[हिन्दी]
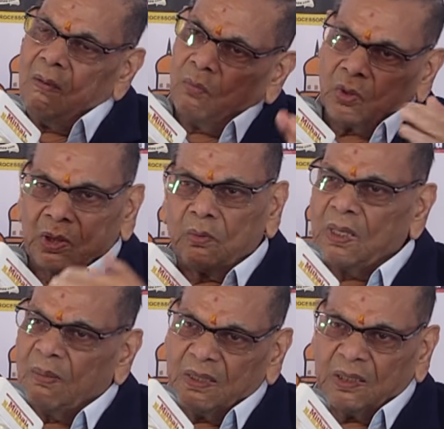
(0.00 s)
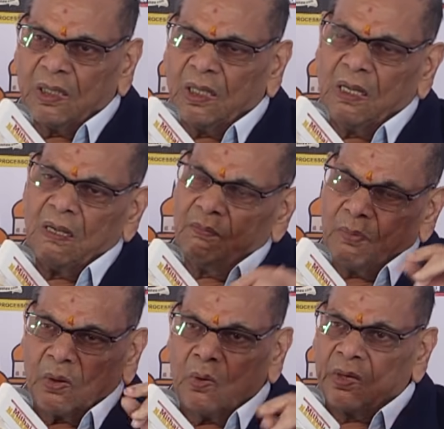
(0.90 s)
मोटी भुजिया बनती थी
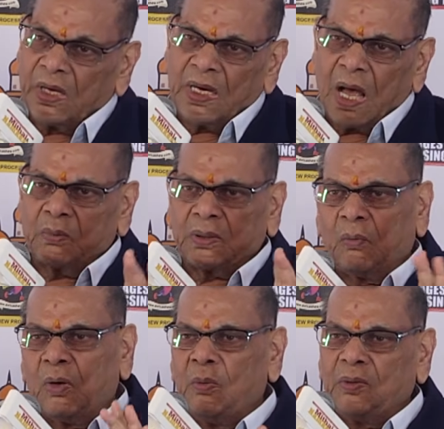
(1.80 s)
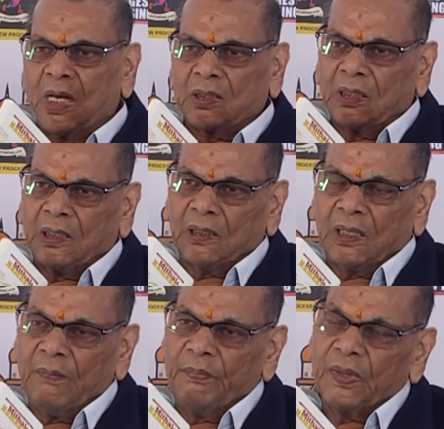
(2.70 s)
पर उनके नाम से वही भुजिया चलती
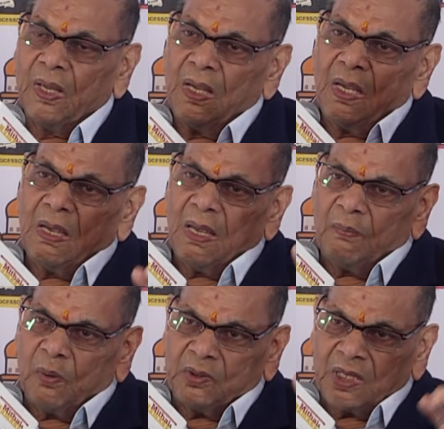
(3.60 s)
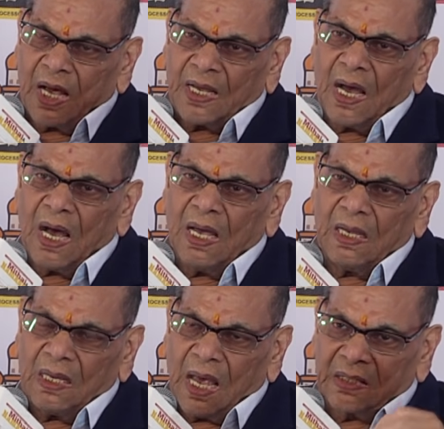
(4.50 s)
थी ये भुजिया का
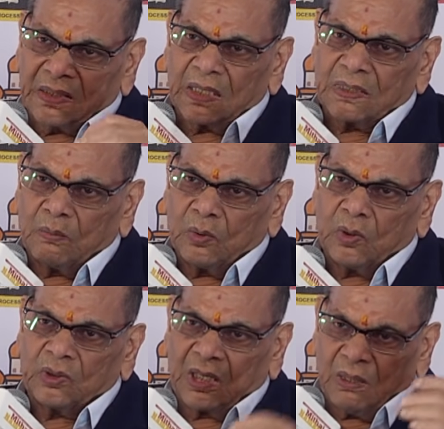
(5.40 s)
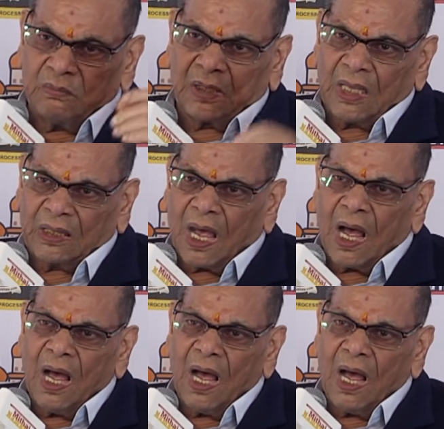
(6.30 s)
ऐसा समझो जन्म जाता